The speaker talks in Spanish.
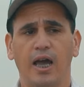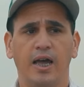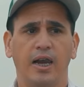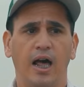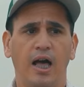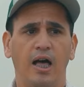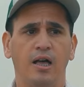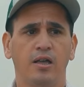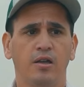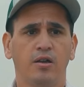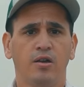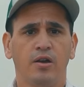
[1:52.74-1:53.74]
las heladas.
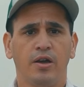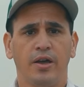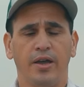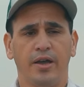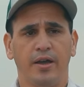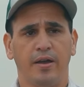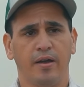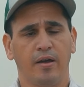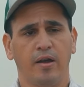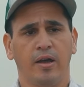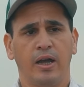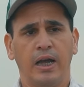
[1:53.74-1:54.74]

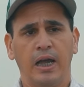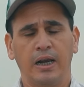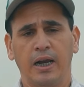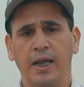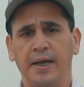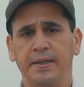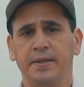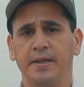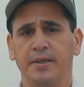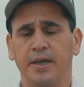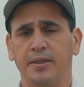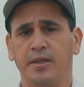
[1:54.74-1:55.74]
Eh, el
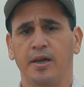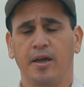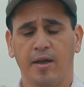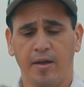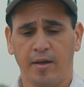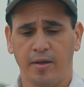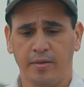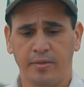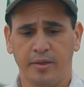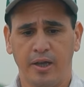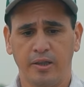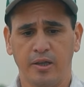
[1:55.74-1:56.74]
cliente tiene,
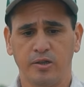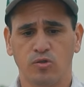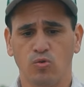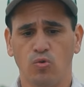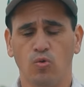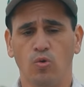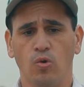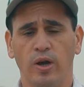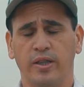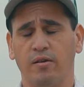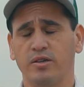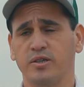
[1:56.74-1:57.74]
tiene su
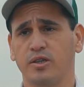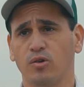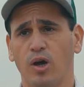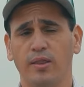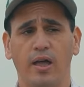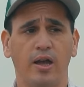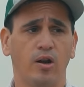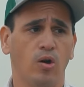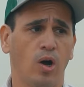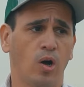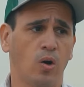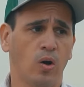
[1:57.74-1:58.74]
establecimiento
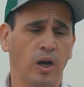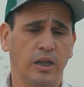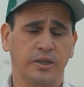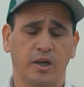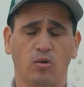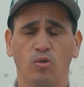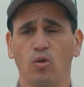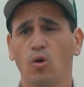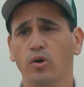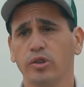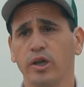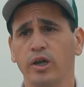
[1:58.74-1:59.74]
ganadero al Chaco
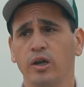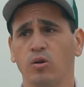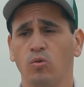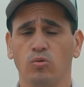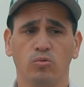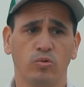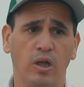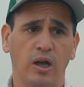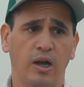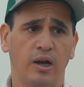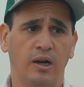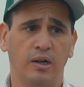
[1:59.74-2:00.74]
Norte con
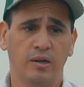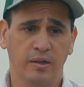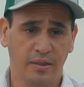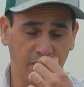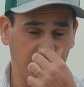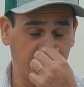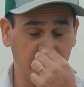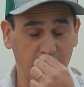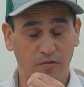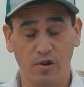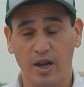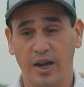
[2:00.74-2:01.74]
una
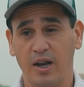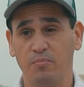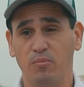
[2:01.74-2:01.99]
deficiencia forrajera